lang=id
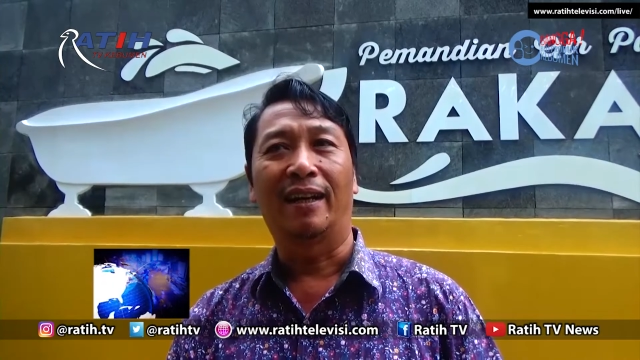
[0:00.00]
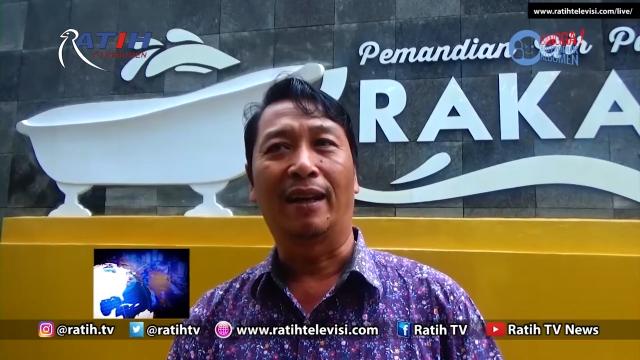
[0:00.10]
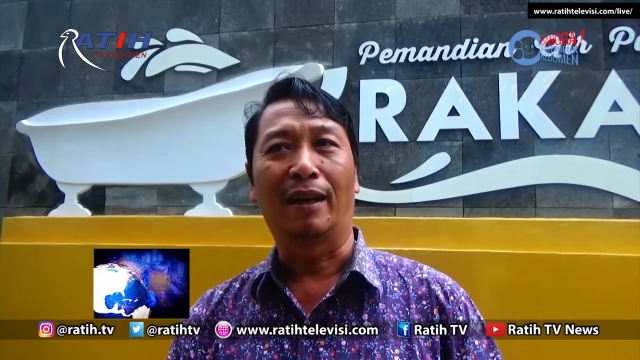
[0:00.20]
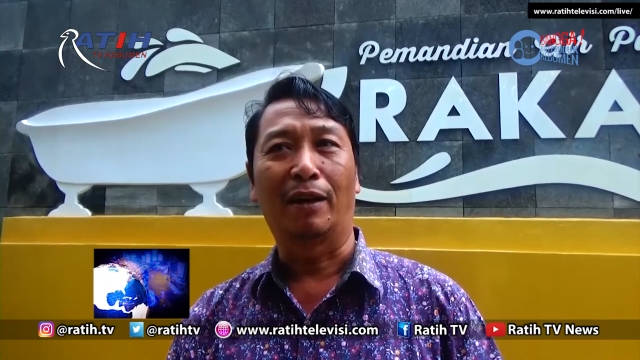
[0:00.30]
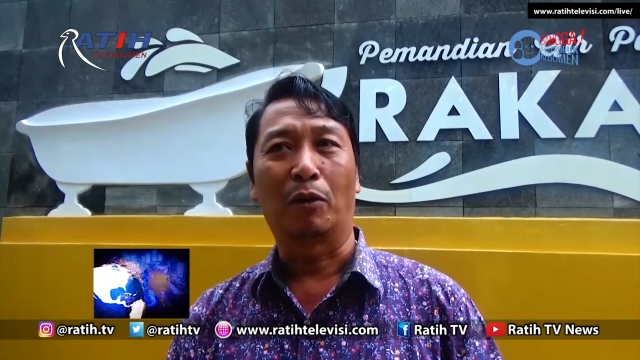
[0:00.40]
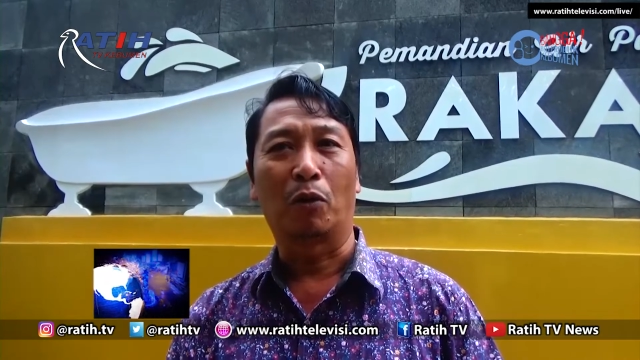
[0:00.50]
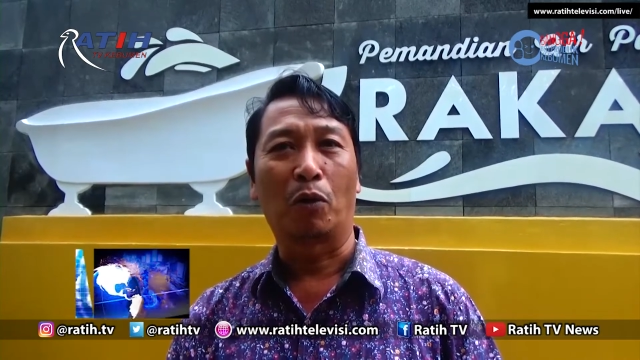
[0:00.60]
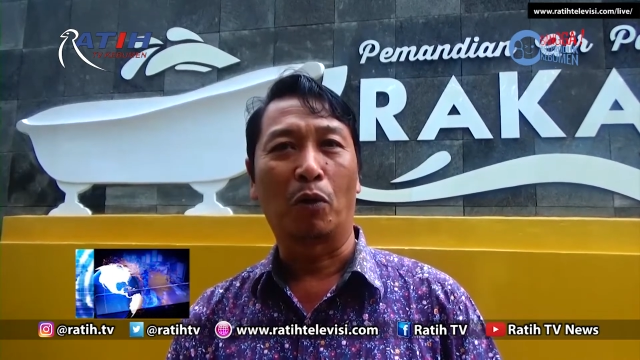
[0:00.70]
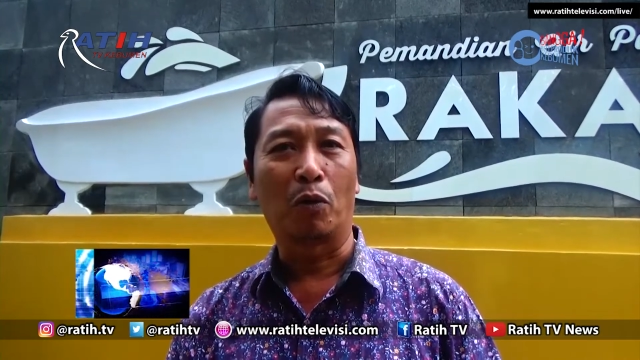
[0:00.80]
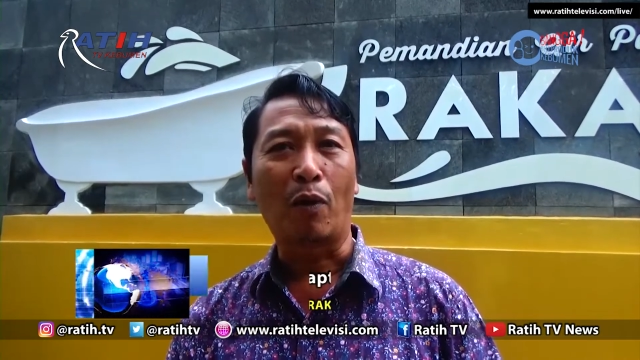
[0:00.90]
dari
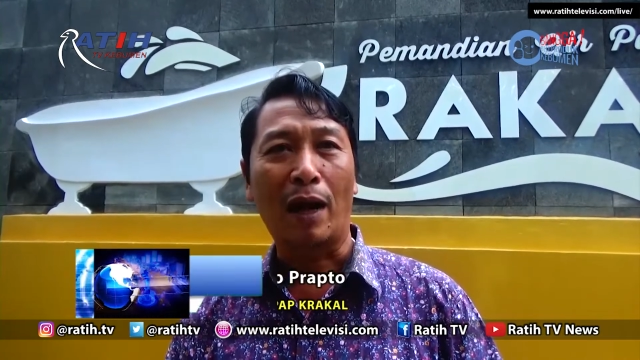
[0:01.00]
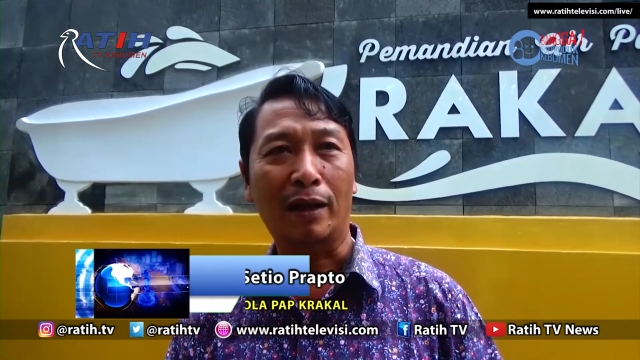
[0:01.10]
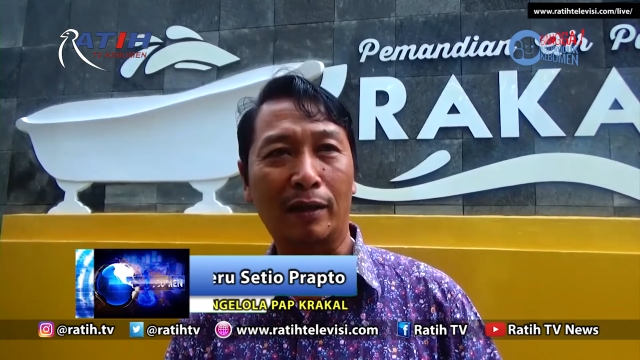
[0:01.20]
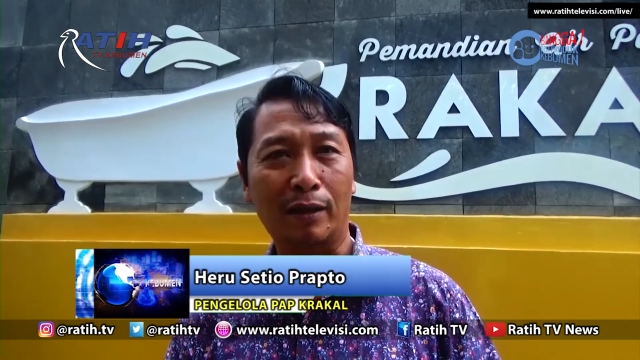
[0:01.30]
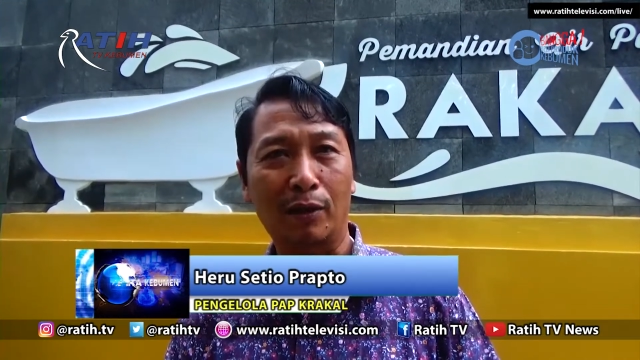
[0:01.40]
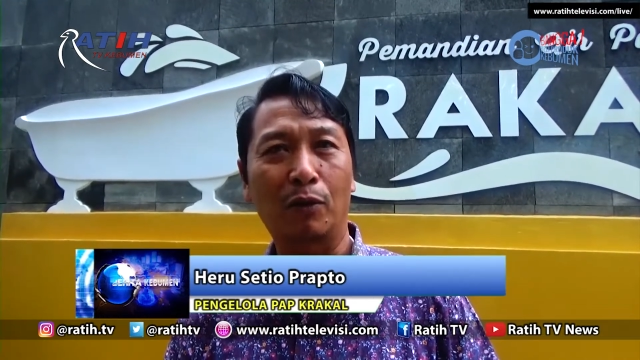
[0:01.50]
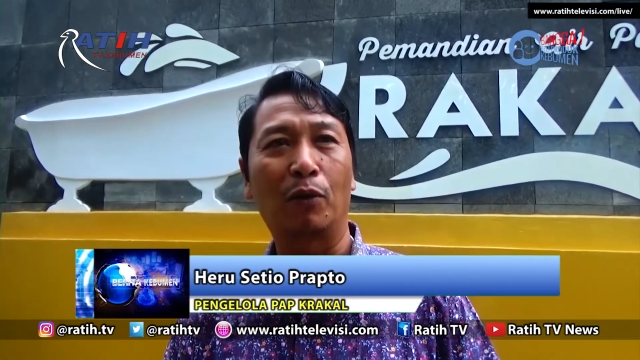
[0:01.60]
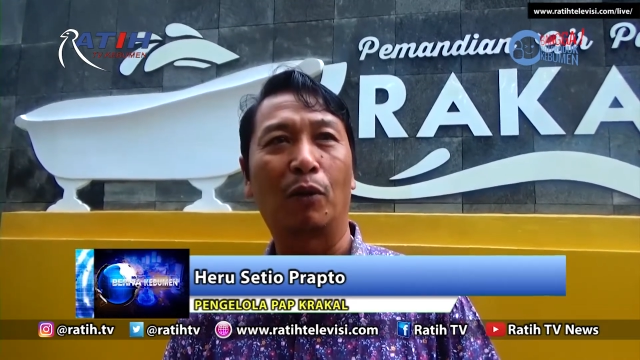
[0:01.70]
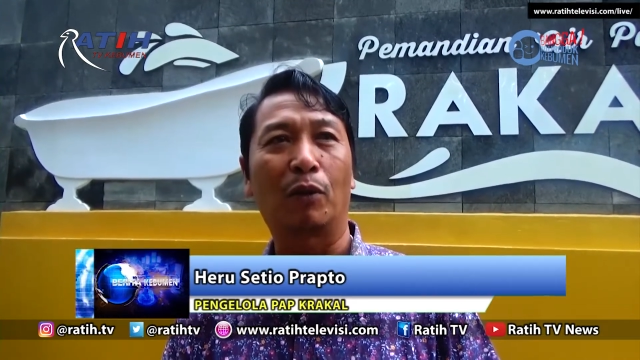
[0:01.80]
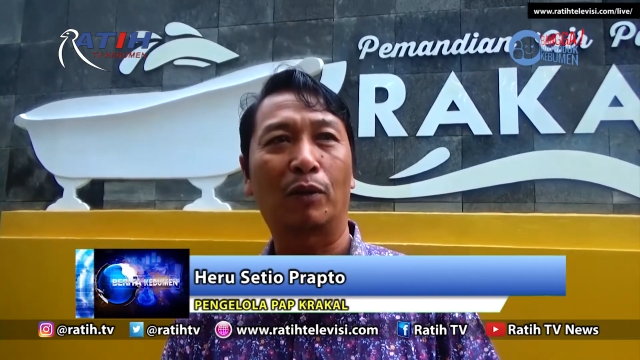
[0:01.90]
kurun waktu
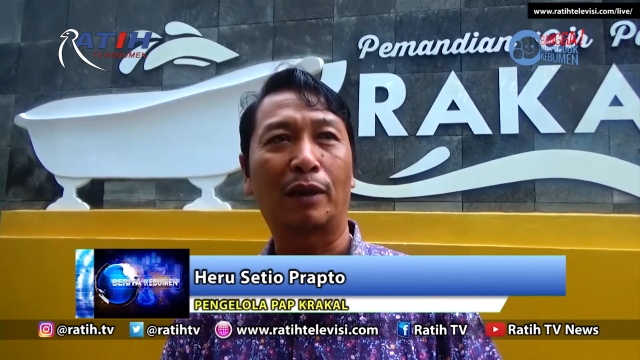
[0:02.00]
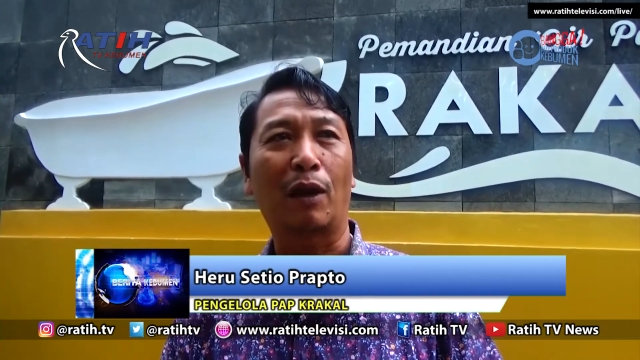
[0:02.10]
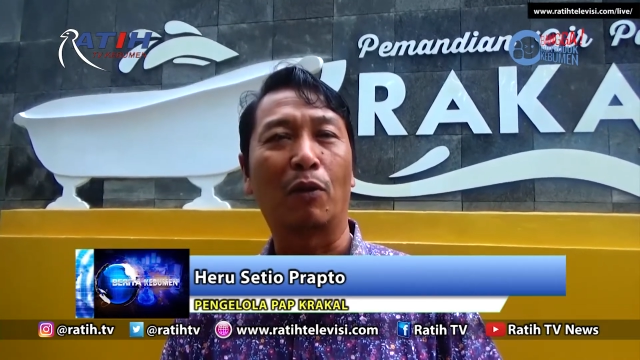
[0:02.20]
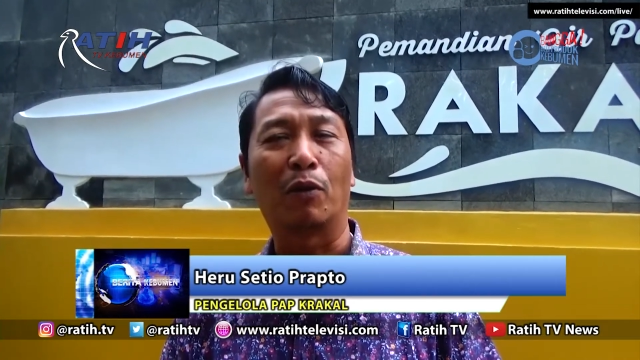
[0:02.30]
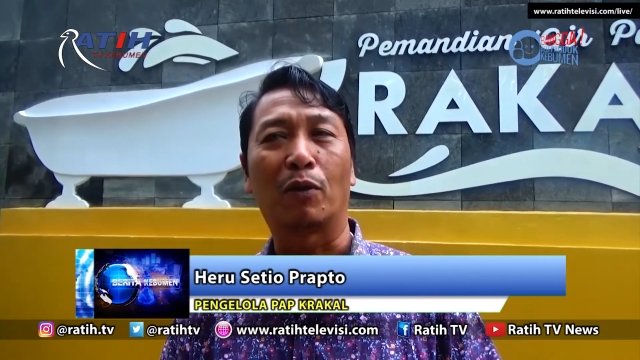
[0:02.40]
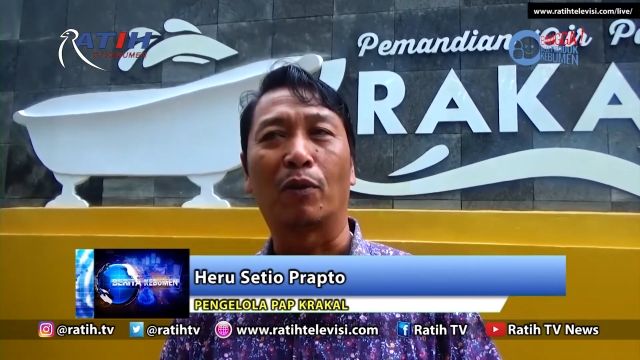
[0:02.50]
tahun